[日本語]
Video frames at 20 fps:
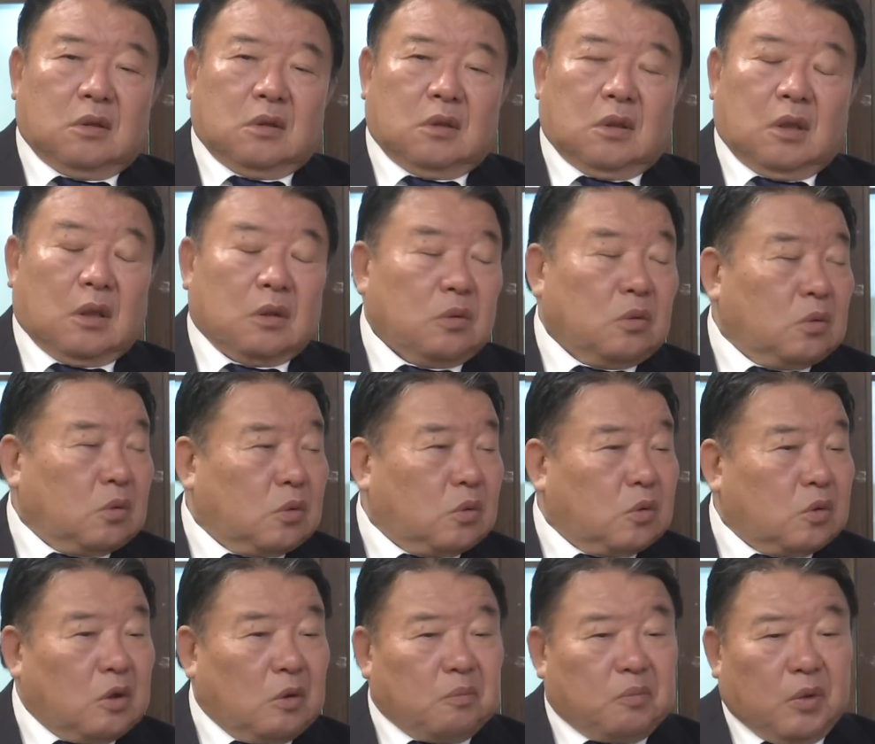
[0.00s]
あ
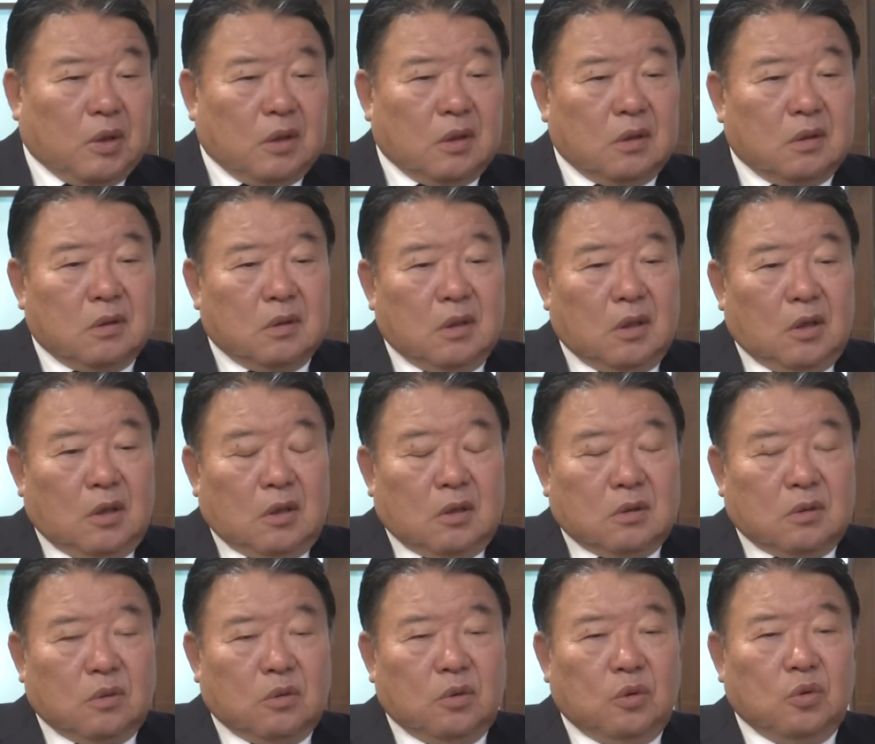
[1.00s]
のやっぱり
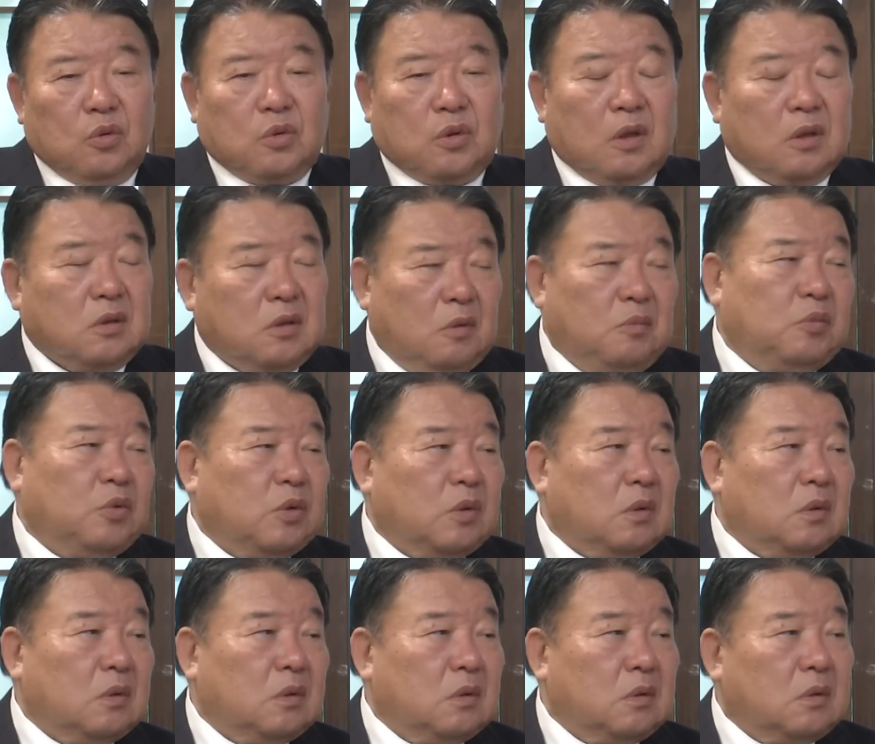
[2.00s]
その要素が全
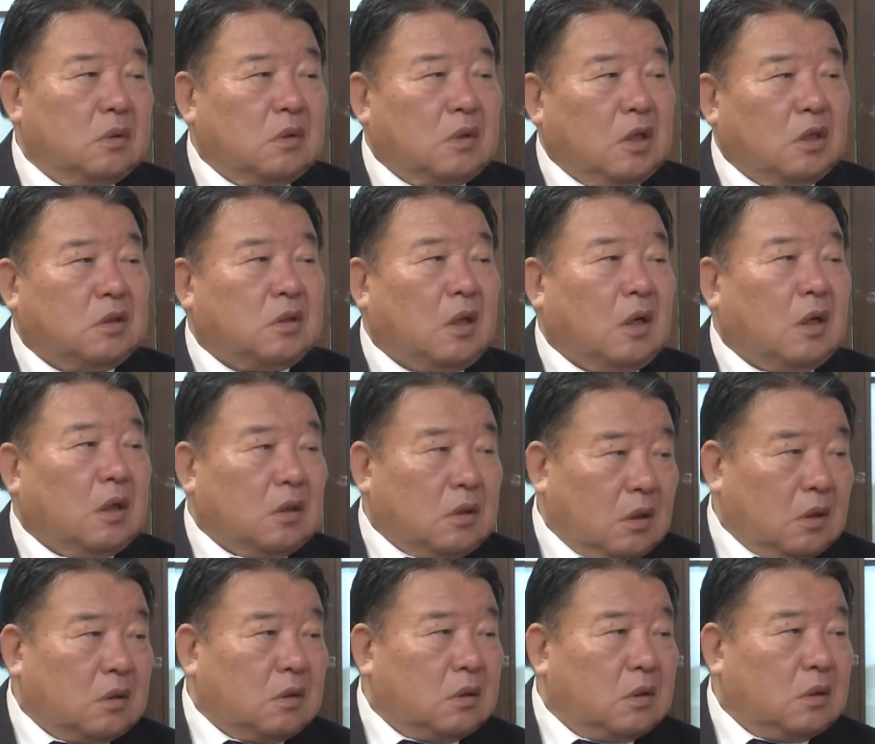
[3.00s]
部消し去られた。